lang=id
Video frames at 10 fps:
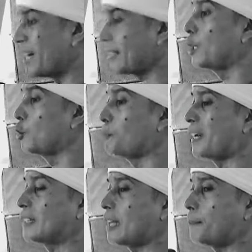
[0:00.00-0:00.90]

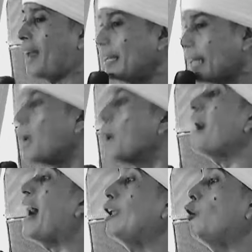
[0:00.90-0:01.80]
kehidupan adalah Belanda
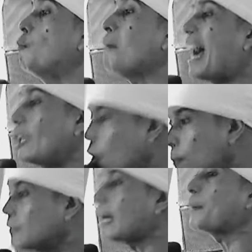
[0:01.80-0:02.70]
maklum maklum
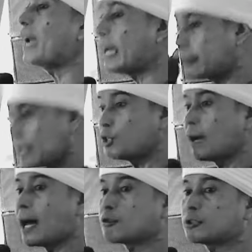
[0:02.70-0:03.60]
tapi ente
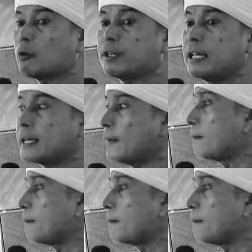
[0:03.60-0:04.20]
juga harus tahu diri